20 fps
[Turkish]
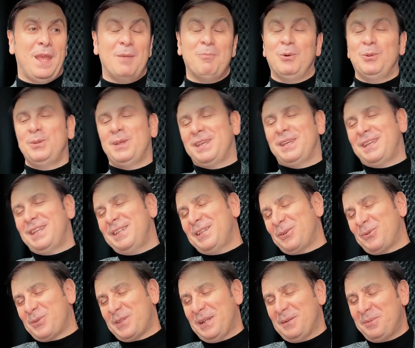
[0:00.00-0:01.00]
Hem onunla ilgili de
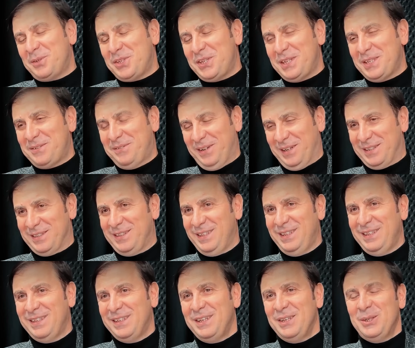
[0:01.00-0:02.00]
güzel bir şiir
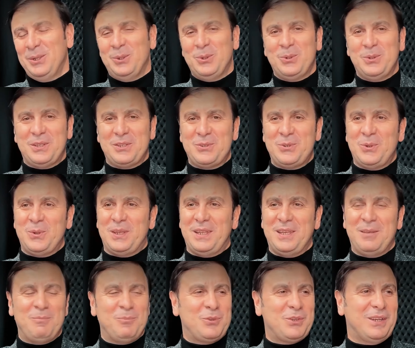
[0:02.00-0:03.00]
vardı. Onu da
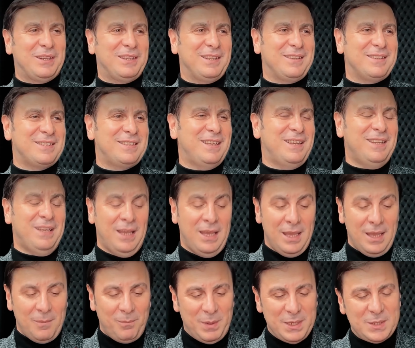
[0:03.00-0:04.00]
söyleyeyim müsaadenizle.
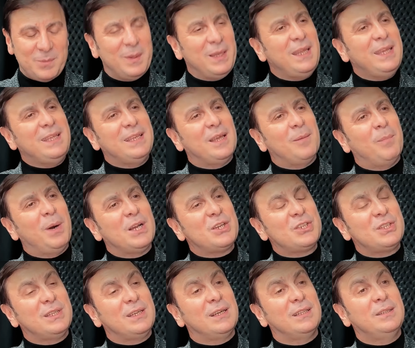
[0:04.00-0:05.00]
Besmele ile
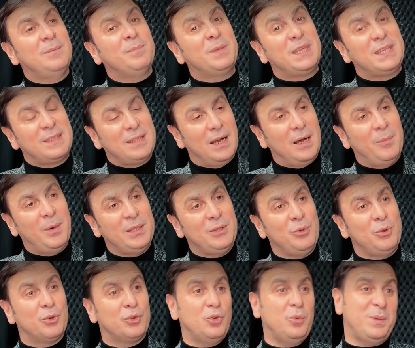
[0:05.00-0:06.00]
başlayalım. Kitaba
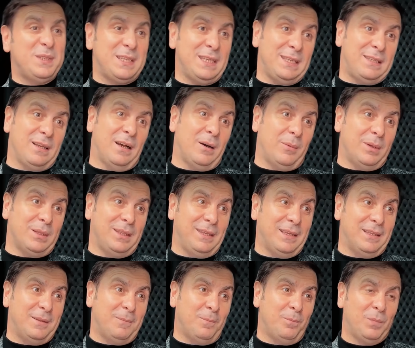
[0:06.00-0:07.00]
diyordu. Biz hitaba
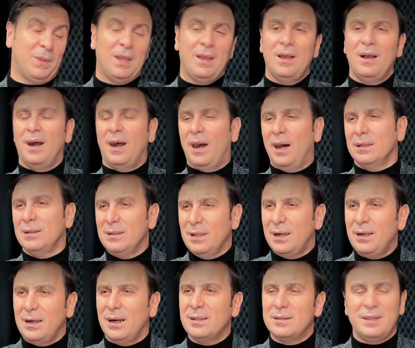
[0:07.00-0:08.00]
diyelim.
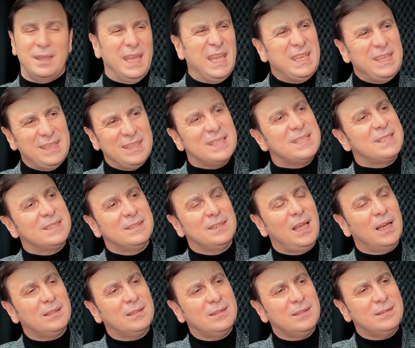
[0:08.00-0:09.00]
Allah adı en iyi
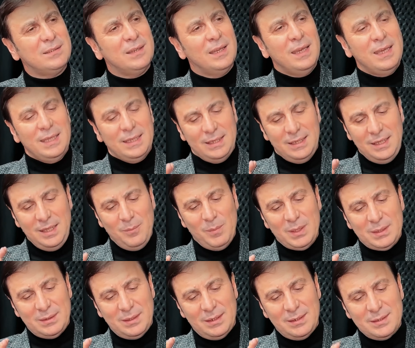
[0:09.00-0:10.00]
sığınaktır.
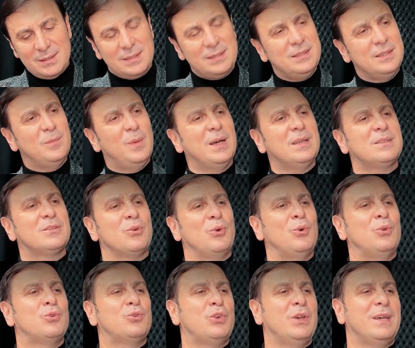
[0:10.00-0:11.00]
Nimetleri sığmaz
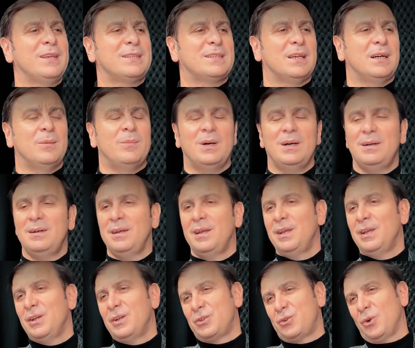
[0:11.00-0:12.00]
ölçü hesaba.
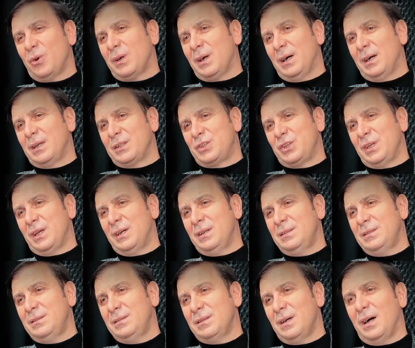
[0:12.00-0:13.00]
Çok
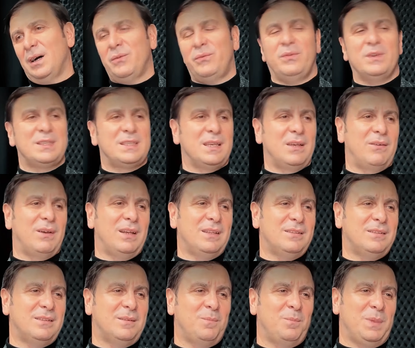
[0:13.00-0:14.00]
acıyan, affı
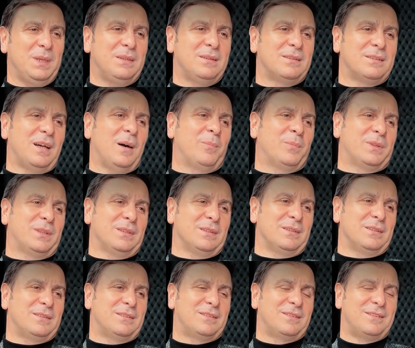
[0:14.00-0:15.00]
seven bir
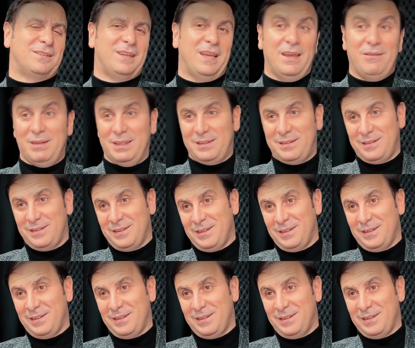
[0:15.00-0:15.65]
Rab'dır. Evet.